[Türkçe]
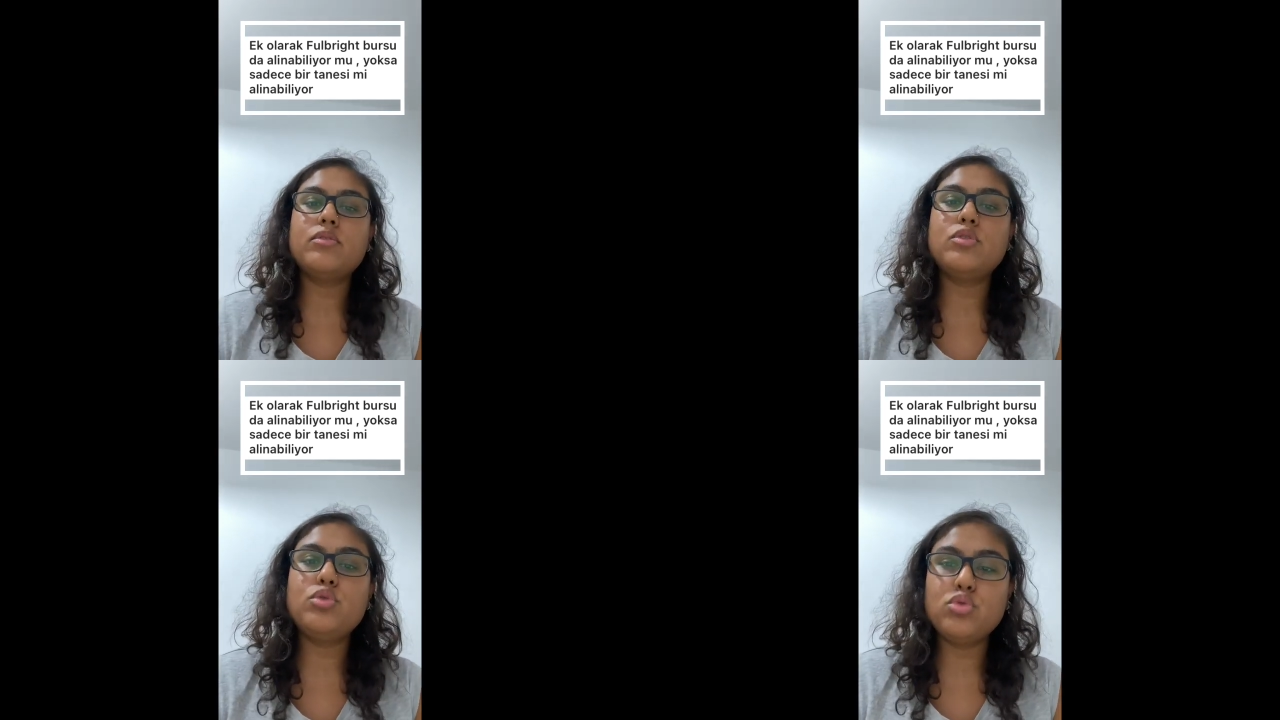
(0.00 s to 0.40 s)

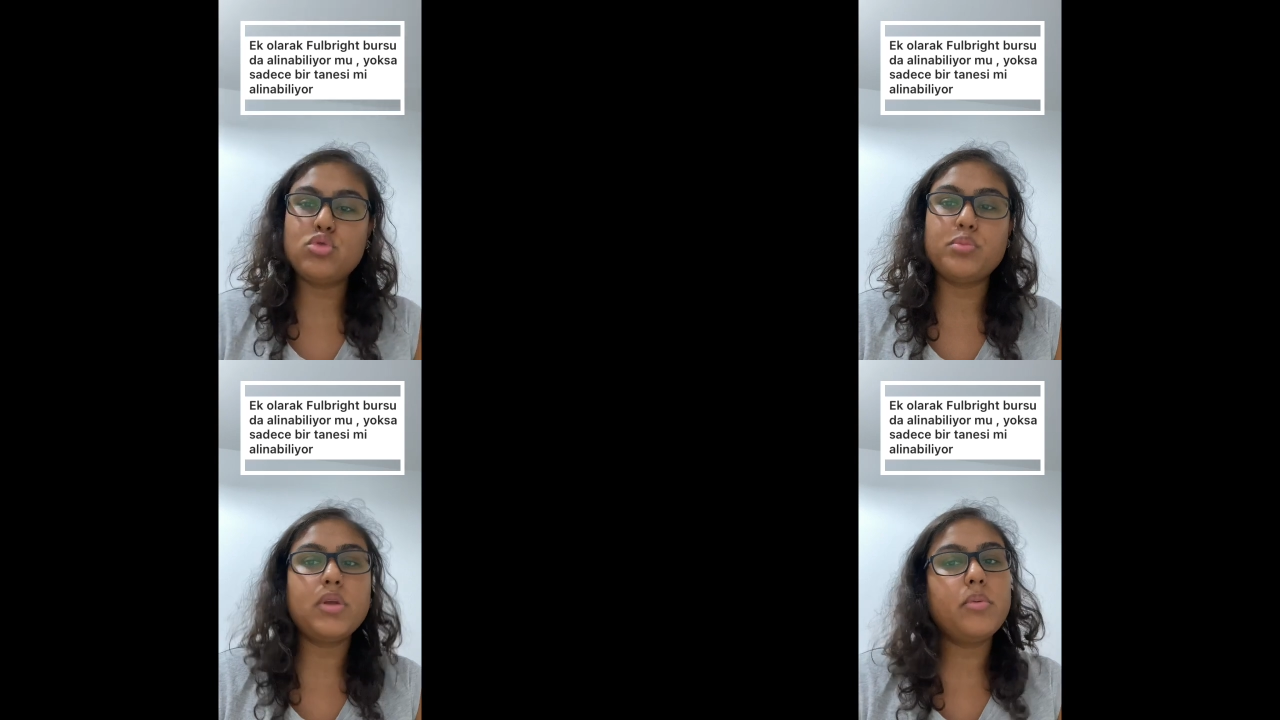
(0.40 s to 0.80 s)

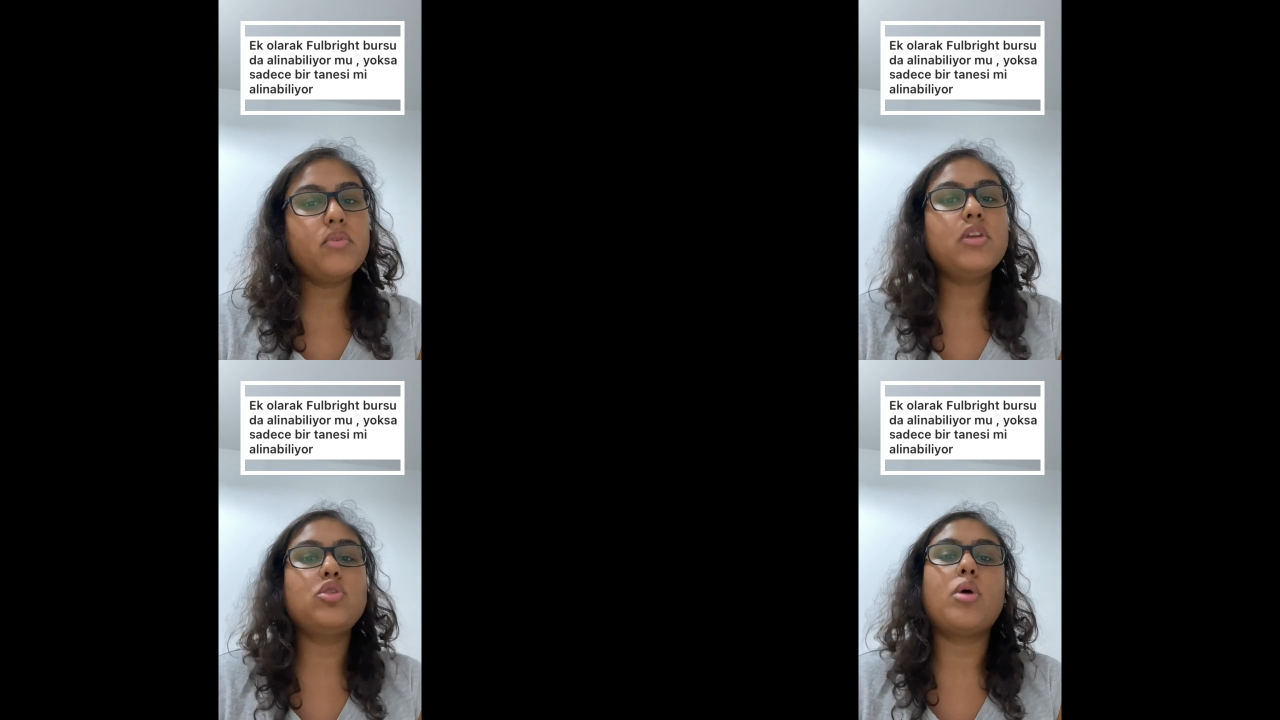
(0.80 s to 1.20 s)
YouTube'da bir
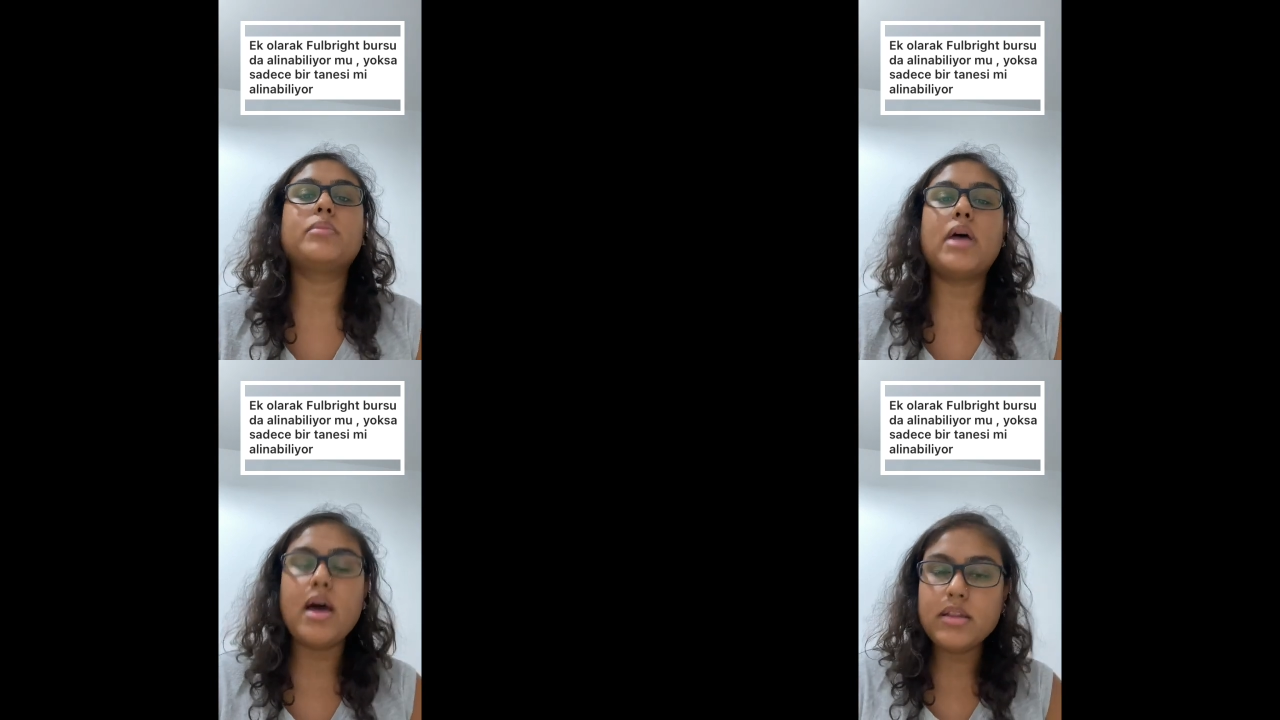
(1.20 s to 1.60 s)

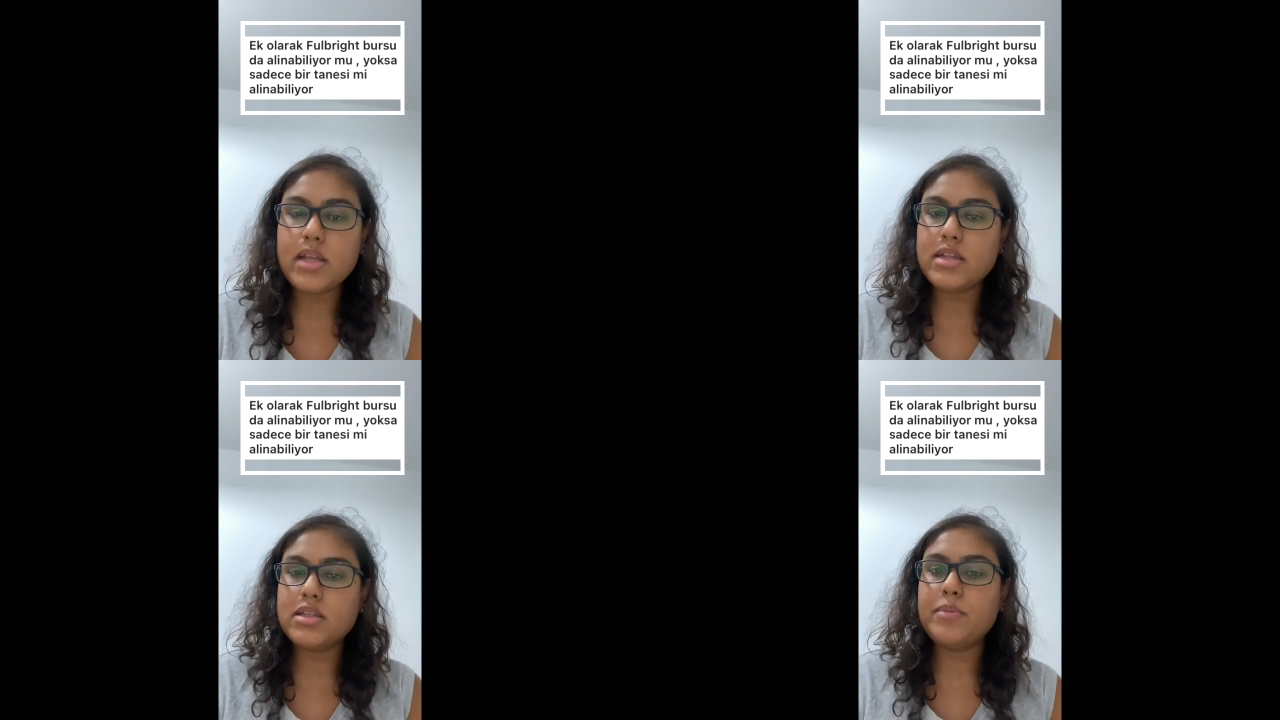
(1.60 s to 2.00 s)
videomda
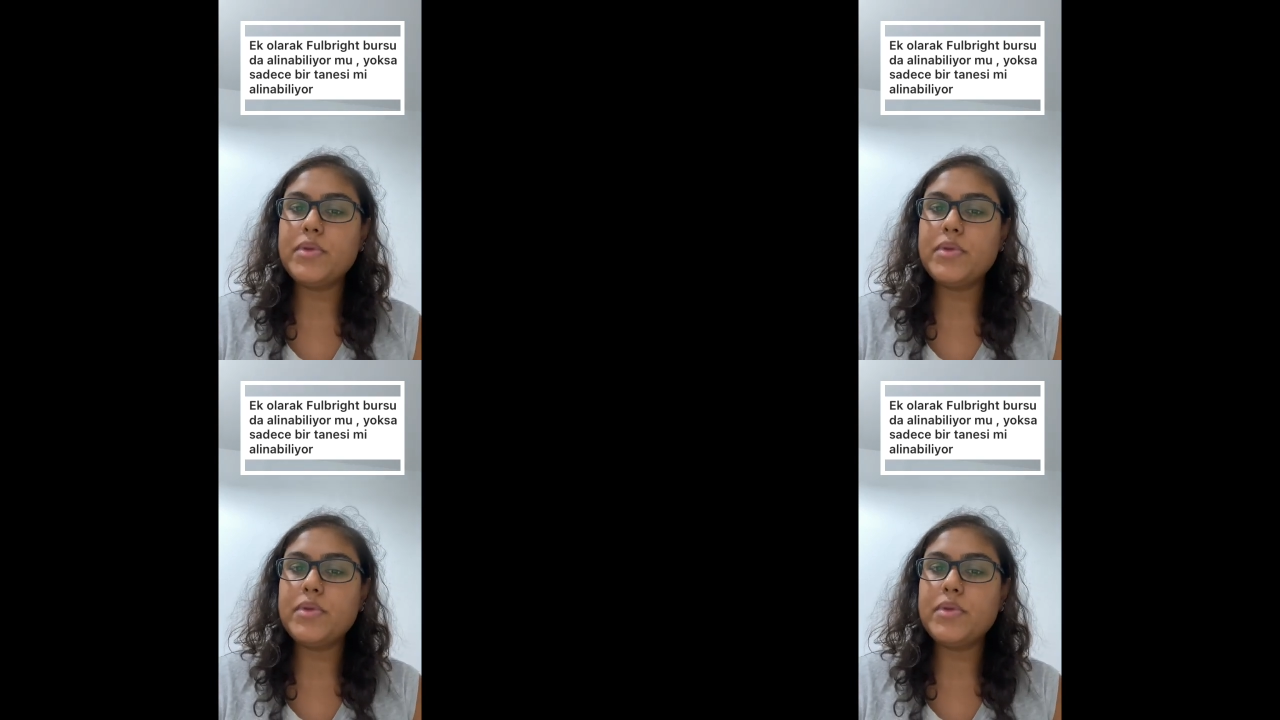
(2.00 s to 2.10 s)
anlattım.